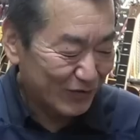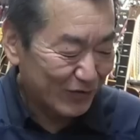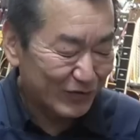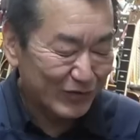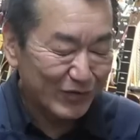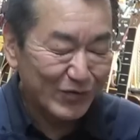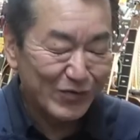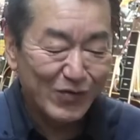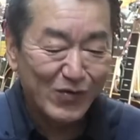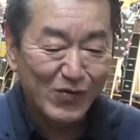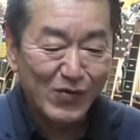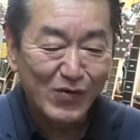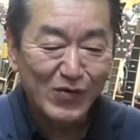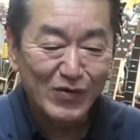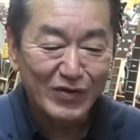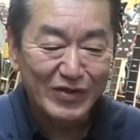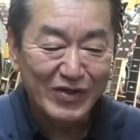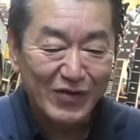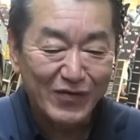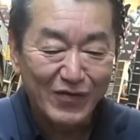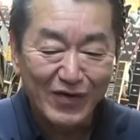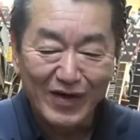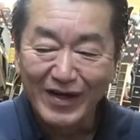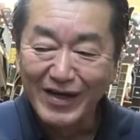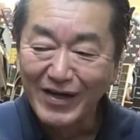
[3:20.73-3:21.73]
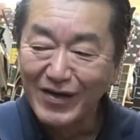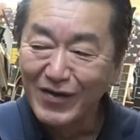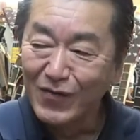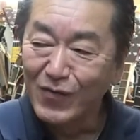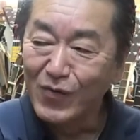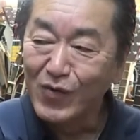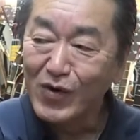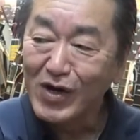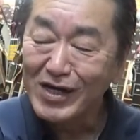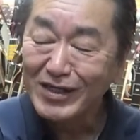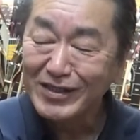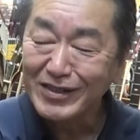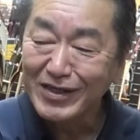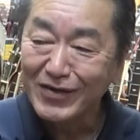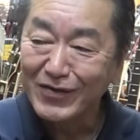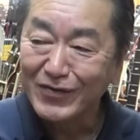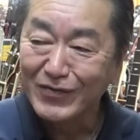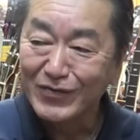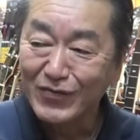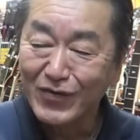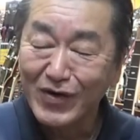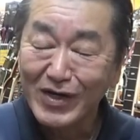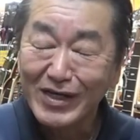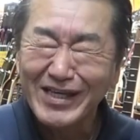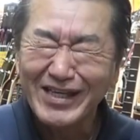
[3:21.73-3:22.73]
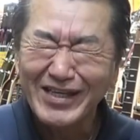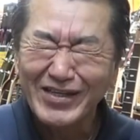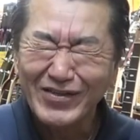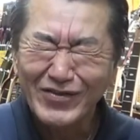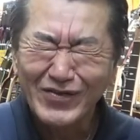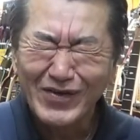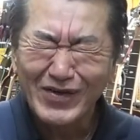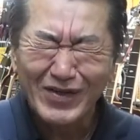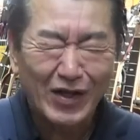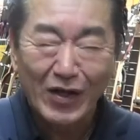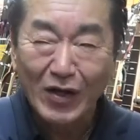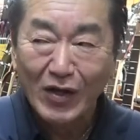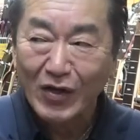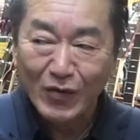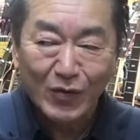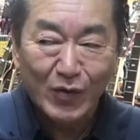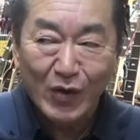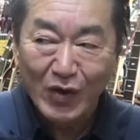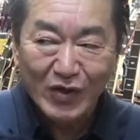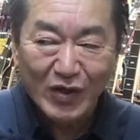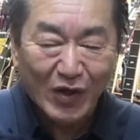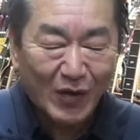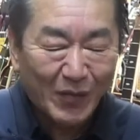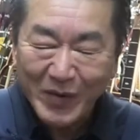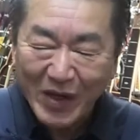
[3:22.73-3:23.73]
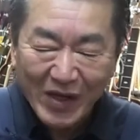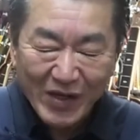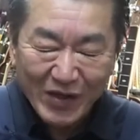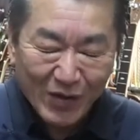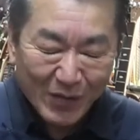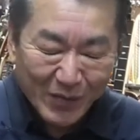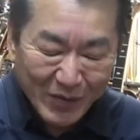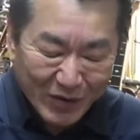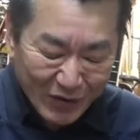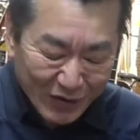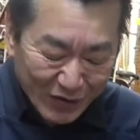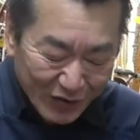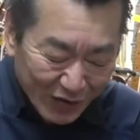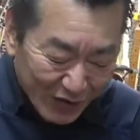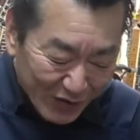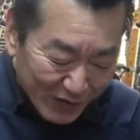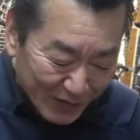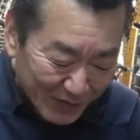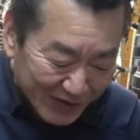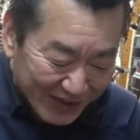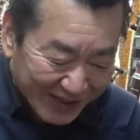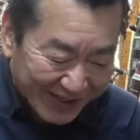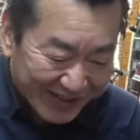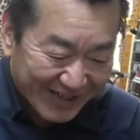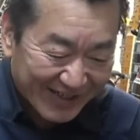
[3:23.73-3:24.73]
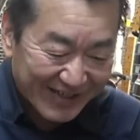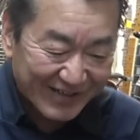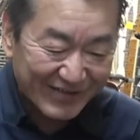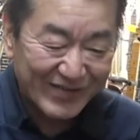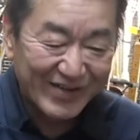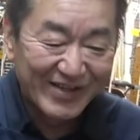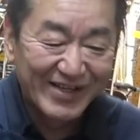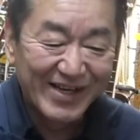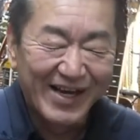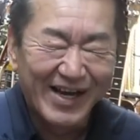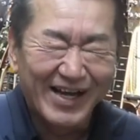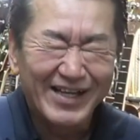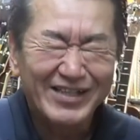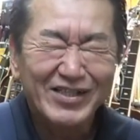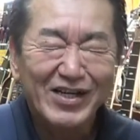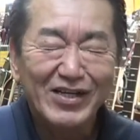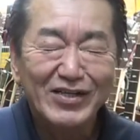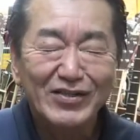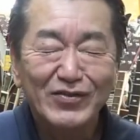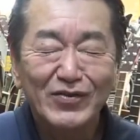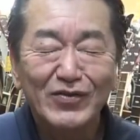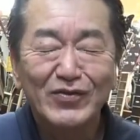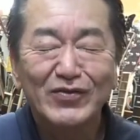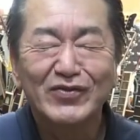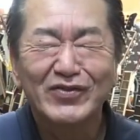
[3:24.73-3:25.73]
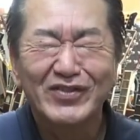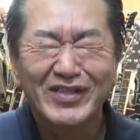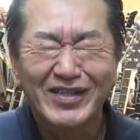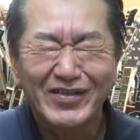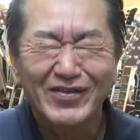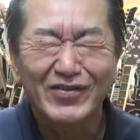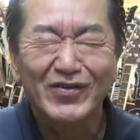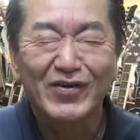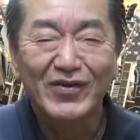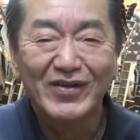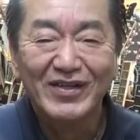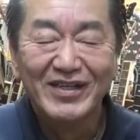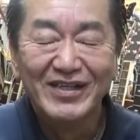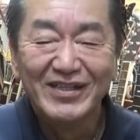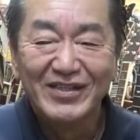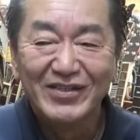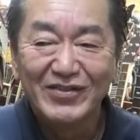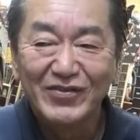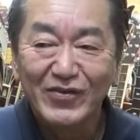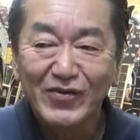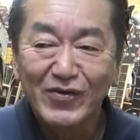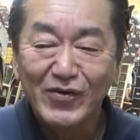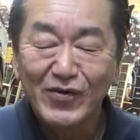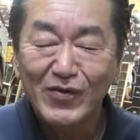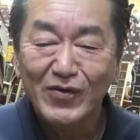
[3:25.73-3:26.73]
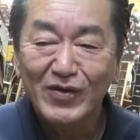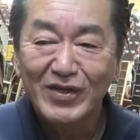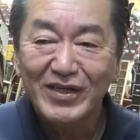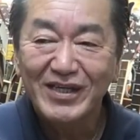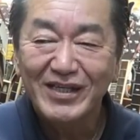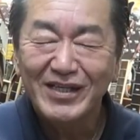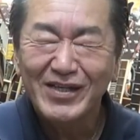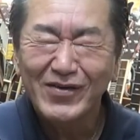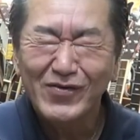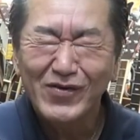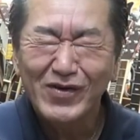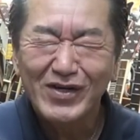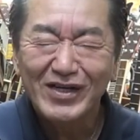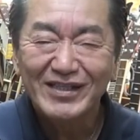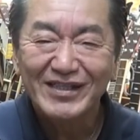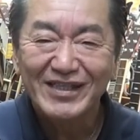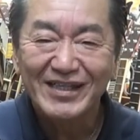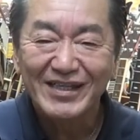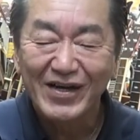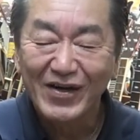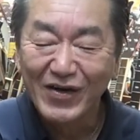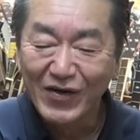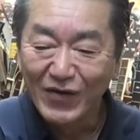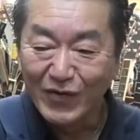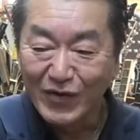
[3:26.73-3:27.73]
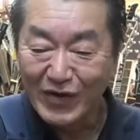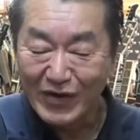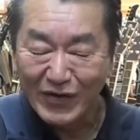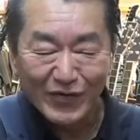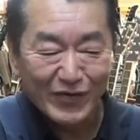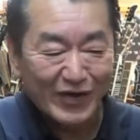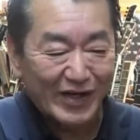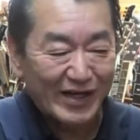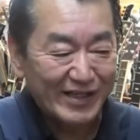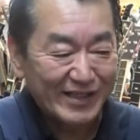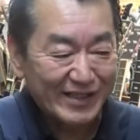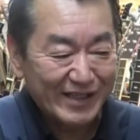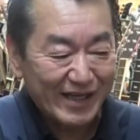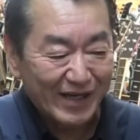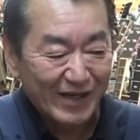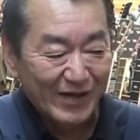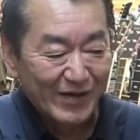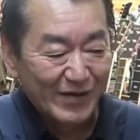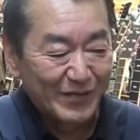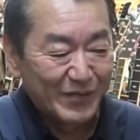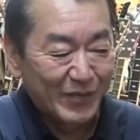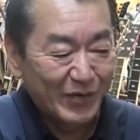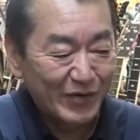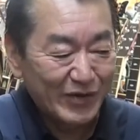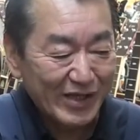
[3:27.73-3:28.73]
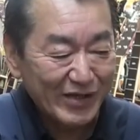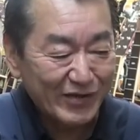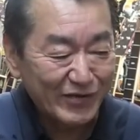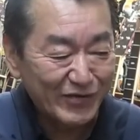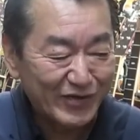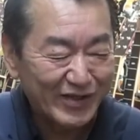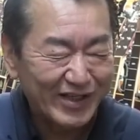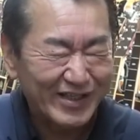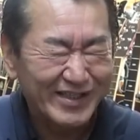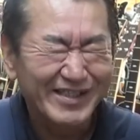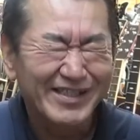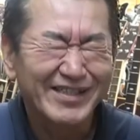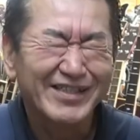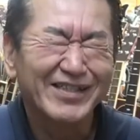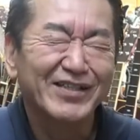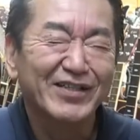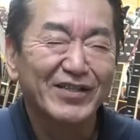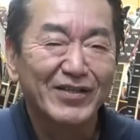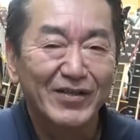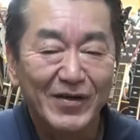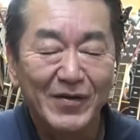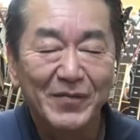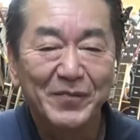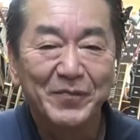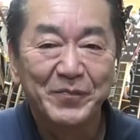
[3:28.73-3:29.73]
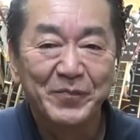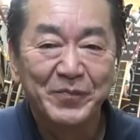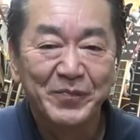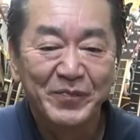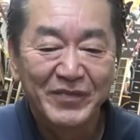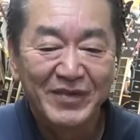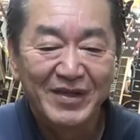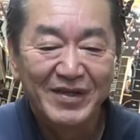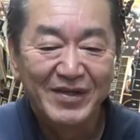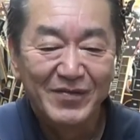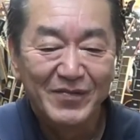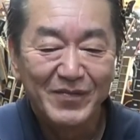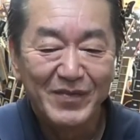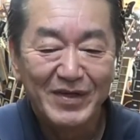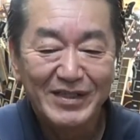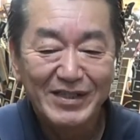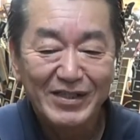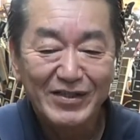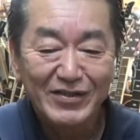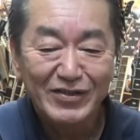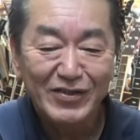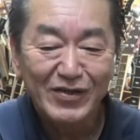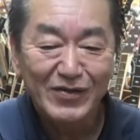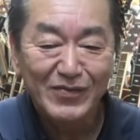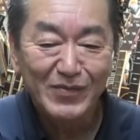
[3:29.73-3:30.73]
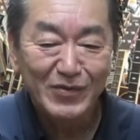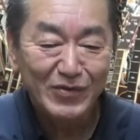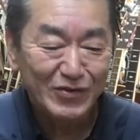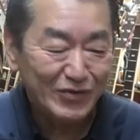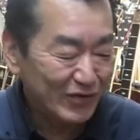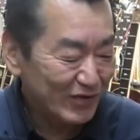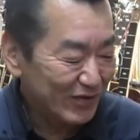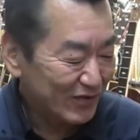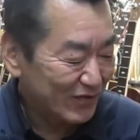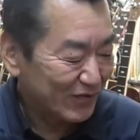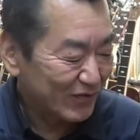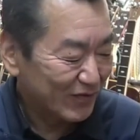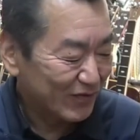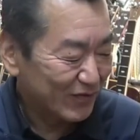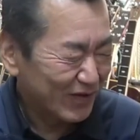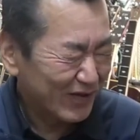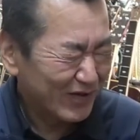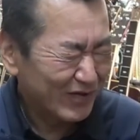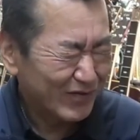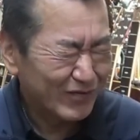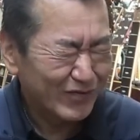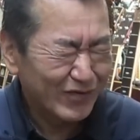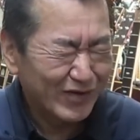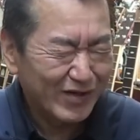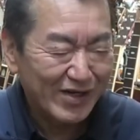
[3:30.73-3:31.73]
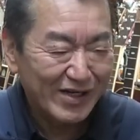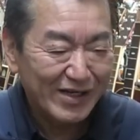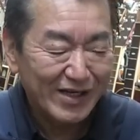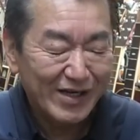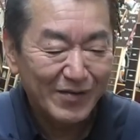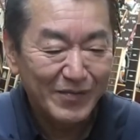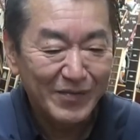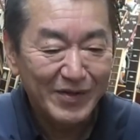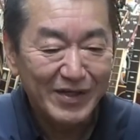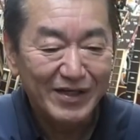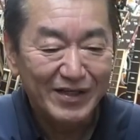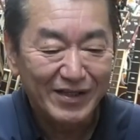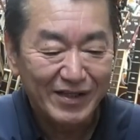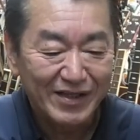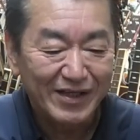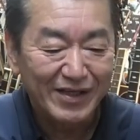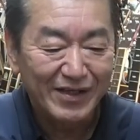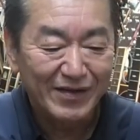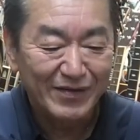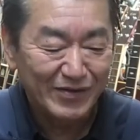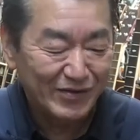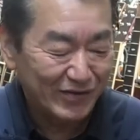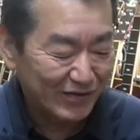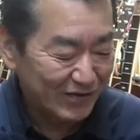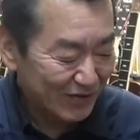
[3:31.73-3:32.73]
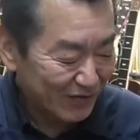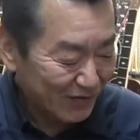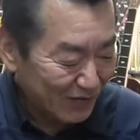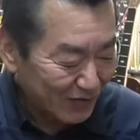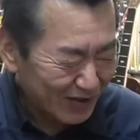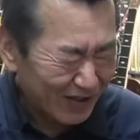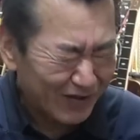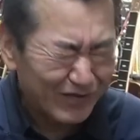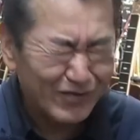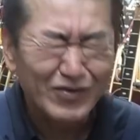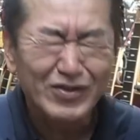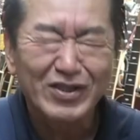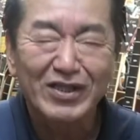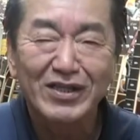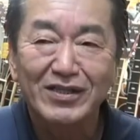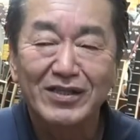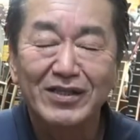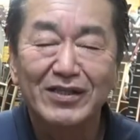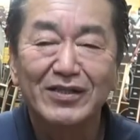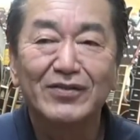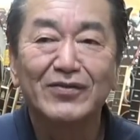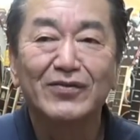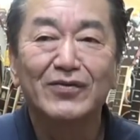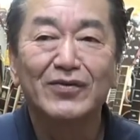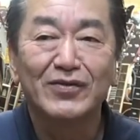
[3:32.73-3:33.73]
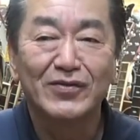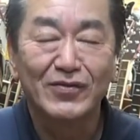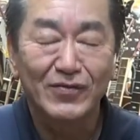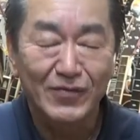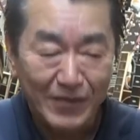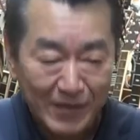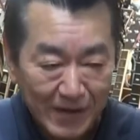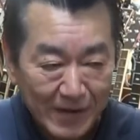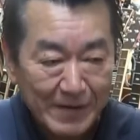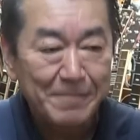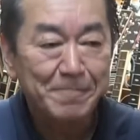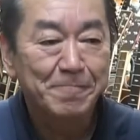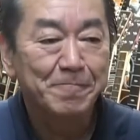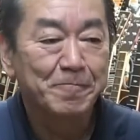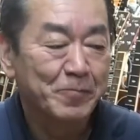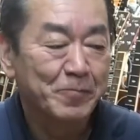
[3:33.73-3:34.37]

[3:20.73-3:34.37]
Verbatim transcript: するとその高校生はお母さんが脇にいるわけだやめやめてくださいよみたいな恥ずかしそうにするんだけどそれを聞いたお母さんが「ほらほらあんたモテるってさ」なんてねめちゃくちゃ面白いこの親子の会が見れてすっごい楽しかったりするんですよね。